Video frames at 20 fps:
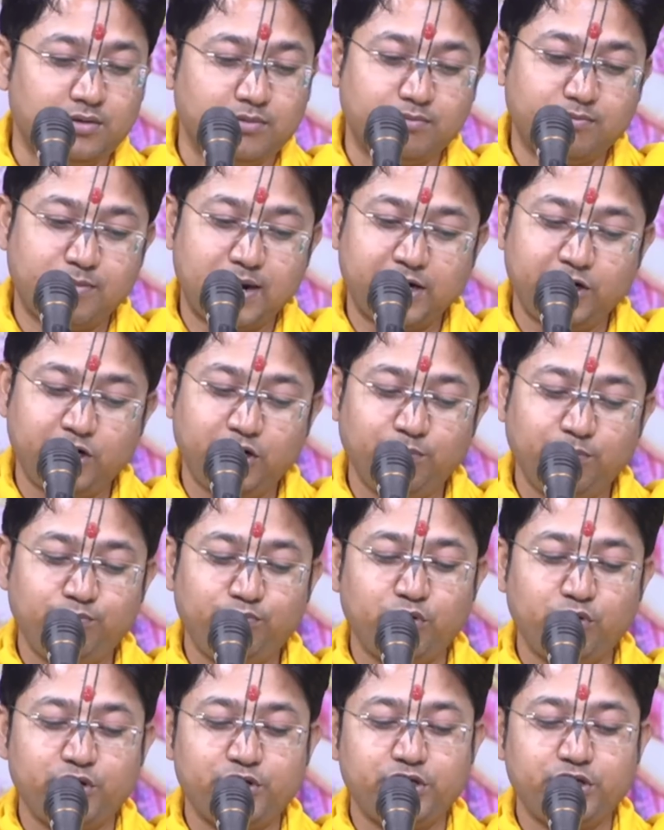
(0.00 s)

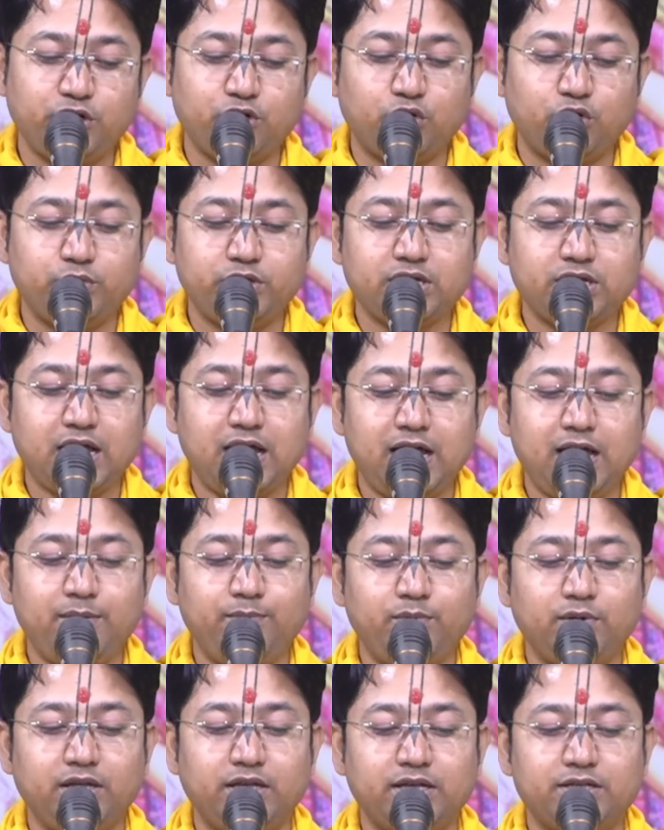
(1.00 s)
মান্ডব্য ঋষির অভিশাপ
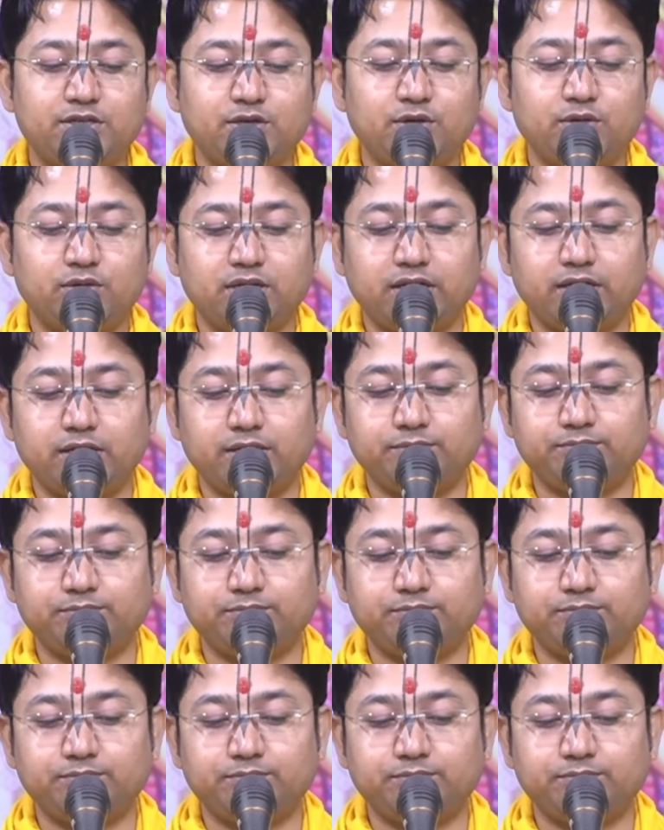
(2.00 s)
লেগেছিল তাকে